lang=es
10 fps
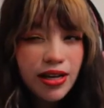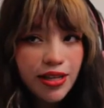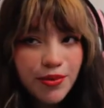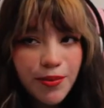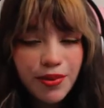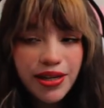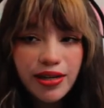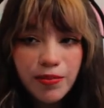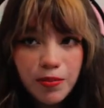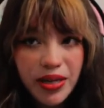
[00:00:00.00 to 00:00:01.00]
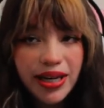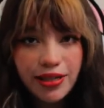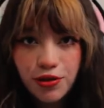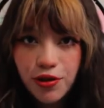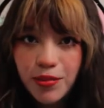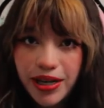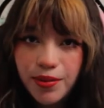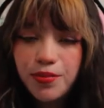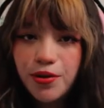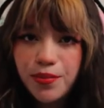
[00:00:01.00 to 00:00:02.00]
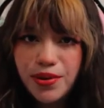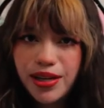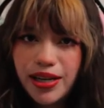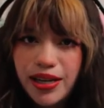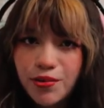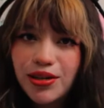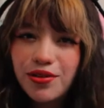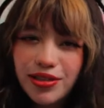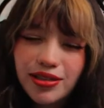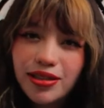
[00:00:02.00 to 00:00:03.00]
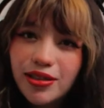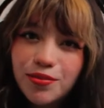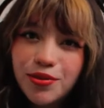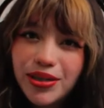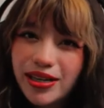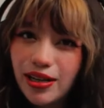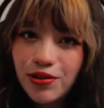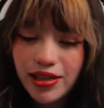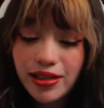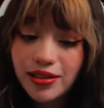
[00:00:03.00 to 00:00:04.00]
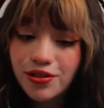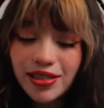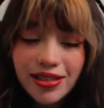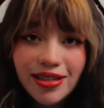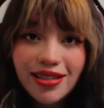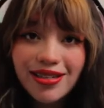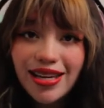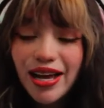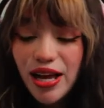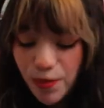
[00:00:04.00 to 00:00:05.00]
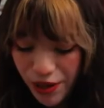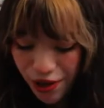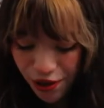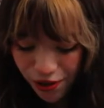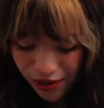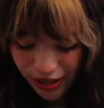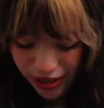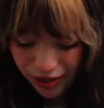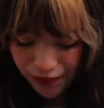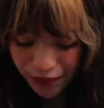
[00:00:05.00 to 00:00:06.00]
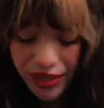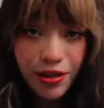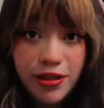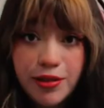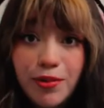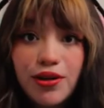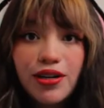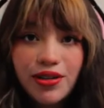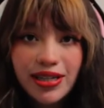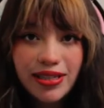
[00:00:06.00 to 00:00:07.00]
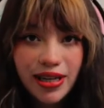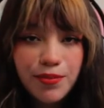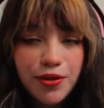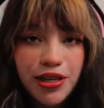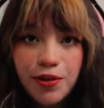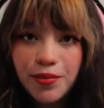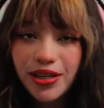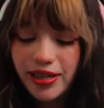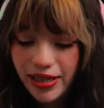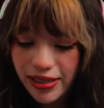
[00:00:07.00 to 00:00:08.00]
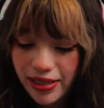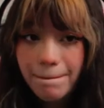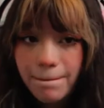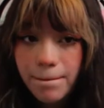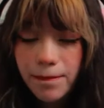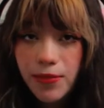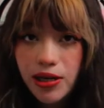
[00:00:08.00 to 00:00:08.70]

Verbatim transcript: Les voy a poner mi caso como ejemplo porque igual no se entiende muy bien qué es lo que intento decirles, pero eh, entonces espero que con este ejemplo ya lo puedan entender mejor.